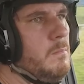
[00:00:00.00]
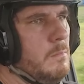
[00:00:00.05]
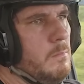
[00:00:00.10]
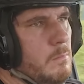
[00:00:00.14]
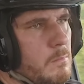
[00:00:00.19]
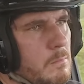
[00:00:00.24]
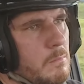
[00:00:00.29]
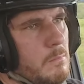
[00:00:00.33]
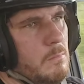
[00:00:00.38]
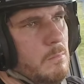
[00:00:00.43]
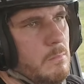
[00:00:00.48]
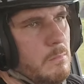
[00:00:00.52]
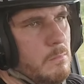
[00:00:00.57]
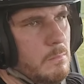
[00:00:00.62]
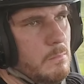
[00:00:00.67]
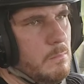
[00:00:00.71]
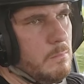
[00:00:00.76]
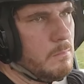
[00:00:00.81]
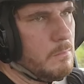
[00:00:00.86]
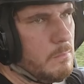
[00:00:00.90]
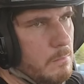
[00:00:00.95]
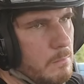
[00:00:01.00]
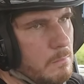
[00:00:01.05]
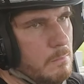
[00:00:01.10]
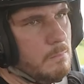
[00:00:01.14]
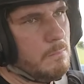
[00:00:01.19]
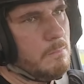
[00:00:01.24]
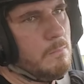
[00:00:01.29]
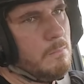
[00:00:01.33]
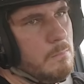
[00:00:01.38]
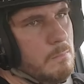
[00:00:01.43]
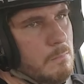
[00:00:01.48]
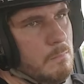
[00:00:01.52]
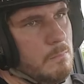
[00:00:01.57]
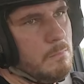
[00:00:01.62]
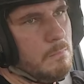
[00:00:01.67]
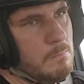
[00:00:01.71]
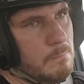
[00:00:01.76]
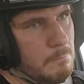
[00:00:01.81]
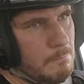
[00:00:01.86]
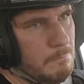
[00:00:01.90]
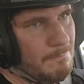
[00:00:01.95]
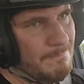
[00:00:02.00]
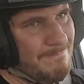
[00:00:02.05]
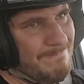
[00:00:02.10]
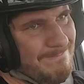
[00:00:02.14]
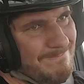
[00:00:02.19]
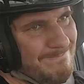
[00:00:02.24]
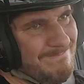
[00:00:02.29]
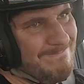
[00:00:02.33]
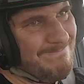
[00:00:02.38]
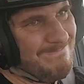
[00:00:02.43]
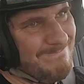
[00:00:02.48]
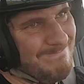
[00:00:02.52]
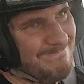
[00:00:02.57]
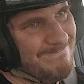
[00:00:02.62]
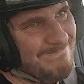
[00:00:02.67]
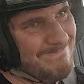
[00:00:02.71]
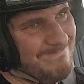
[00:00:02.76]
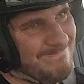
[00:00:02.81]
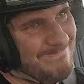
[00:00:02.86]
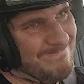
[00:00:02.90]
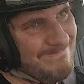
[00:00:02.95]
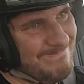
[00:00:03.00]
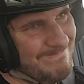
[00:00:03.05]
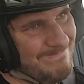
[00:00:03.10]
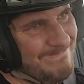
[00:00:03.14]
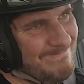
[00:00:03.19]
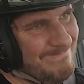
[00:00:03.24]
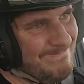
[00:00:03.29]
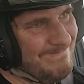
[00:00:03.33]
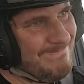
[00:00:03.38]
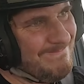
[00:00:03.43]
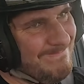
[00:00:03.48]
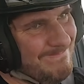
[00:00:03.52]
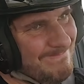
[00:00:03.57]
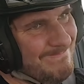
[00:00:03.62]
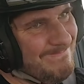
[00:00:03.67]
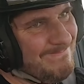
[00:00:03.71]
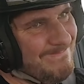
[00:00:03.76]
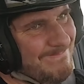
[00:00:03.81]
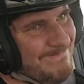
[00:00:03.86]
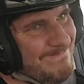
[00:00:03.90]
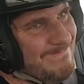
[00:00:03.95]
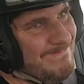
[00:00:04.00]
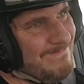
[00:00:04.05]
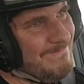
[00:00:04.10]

simplesmente o carro vai travar as rodas e vai, vai em linha reta.